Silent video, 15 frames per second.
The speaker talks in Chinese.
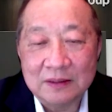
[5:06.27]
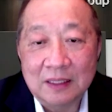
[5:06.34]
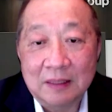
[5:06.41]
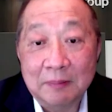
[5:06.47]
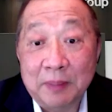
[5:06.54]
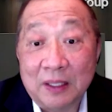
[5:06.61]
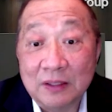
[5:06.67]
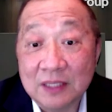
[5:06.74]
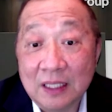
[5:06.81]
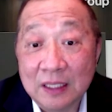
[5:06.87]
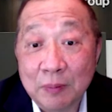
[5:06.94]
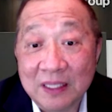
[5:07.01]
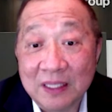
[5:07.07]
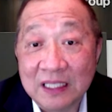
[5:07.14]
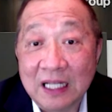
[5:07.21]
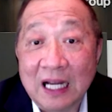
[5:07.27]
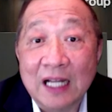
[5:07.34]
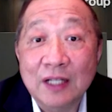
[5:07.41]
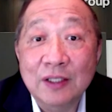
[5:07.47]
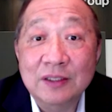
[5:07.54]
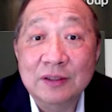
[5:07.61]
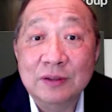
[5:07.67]
呃人寿保呃保
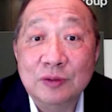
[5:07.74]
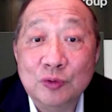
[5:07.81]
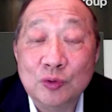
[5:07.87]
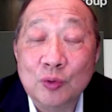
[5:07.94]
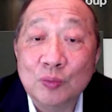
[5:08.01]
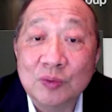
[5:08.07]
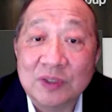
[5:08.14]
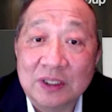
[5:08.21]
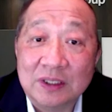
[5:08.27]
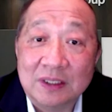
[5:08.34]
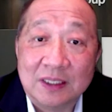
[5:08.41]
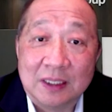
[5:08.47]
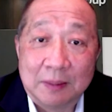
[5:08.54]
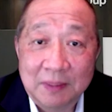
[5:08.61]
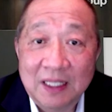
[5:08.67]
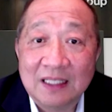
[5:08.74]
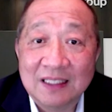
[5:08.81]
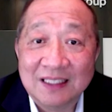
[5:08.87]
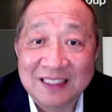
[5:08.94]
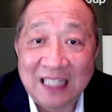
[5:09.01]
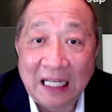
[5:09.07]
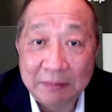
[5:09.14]
障以外，你还重
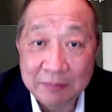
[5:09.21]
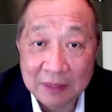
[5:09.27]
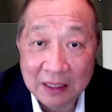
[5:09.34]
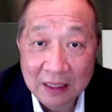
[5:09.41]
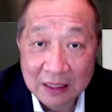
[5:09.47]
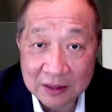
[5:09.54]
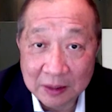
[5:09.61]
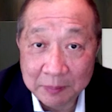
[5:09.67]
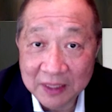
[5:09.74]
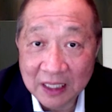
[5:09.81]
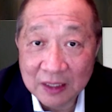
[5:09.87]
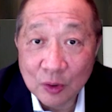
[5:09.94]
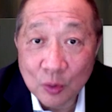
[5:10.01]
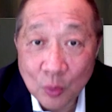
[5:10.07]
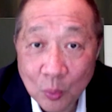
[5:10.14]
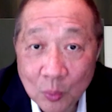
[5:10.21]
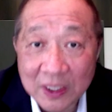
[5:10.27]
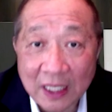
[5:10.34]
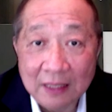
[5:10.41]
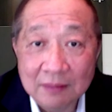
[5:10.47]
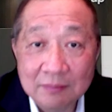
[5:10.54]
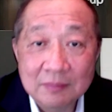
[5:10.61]
视什么样的产
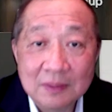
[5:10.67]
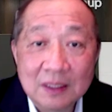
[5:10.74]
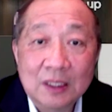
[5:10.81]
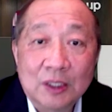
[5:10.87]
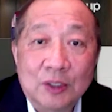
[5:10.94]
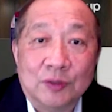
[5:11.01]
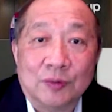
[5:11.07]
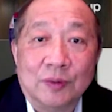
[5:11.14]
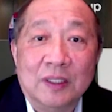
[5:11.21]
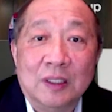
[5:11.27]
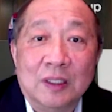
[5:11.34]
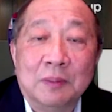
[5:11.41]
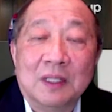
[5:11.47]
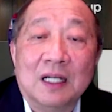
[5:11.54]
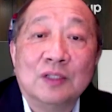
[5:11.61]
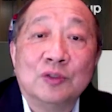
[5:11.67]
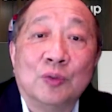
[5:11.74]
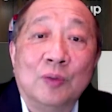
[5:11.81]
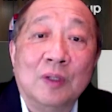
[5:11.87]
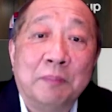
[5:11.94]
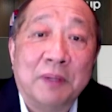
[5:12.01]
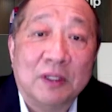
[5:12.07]
什么样的功能？
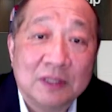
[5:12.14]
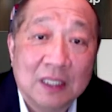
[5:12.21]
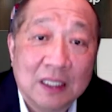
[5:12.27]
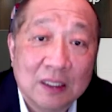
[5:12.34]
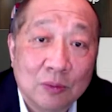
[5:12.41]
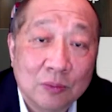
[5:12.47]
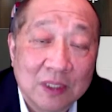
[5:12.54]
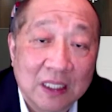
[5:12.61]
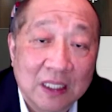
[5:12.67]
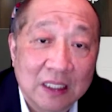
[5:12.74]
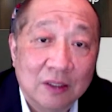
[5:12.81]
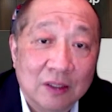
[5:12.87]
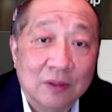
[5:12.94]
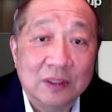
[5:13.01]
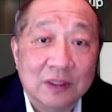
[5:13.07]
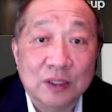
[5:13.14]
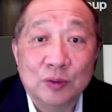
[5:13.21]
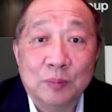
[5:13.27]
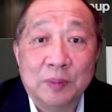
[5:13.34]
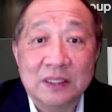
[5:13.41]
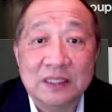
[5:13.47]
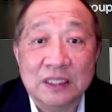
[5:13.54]
所以呢，我们刚除了保障功
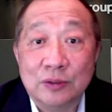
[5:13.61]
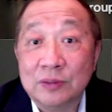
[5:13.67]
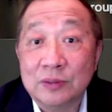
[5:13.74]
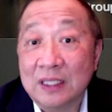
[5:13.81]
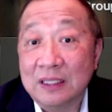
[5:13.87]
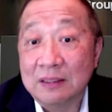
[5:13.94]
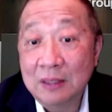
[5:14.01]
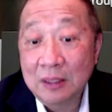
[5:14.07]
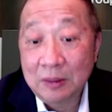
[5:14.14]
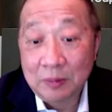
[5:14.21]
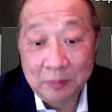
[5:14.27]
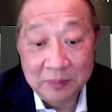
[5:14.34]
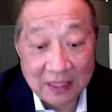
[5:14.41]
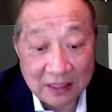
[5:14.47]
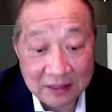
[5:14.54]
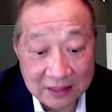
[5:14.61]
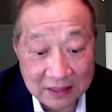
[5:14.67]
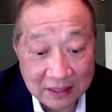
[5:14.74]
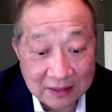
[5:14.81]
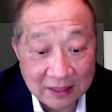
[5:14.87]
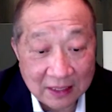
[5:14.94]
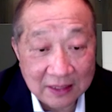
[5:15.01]
能以后，人寿保险就像
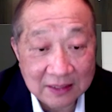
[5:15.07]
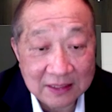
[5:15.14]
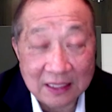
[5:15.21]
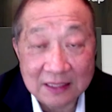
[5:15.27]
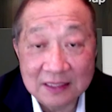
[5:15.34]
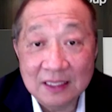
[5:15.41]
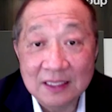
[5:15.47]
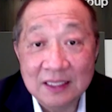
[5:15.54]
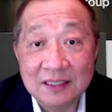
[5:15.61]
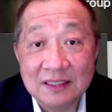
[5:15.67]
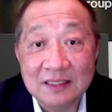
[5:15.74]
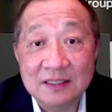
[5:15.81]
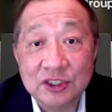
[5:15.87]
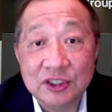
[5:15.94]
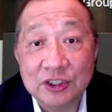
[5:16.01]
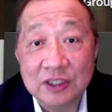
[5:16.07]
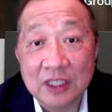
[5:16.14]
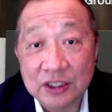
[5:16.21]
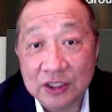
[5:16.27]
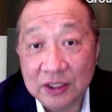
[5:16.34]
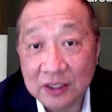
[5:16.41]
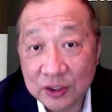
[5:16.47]
我们常以前常常讲，
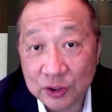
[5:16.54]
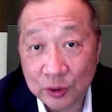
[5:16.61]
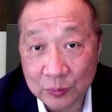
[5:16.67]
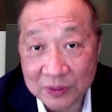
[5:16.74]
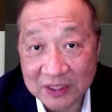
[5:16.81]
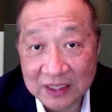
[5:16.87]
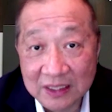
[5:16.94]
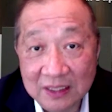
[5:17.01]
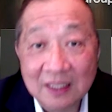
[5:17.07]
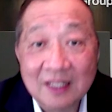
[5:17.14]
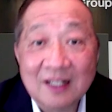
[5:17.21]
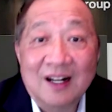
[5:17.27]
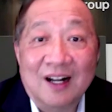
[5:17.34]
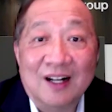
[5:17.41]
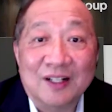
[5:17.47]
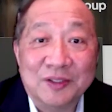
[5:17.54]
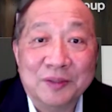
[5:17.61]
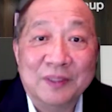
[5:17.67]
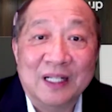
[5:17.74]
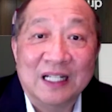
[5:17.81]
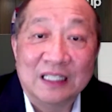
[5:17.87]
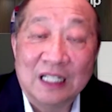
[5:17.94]
像一个智智能型的手
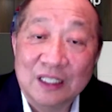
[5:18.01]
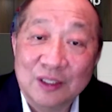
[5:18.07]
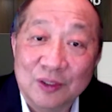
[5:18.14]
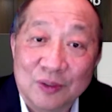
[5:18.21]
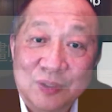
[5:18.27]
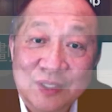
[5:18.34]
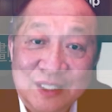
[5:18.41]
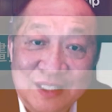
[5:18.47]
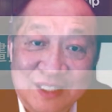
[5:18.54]
机啊，对不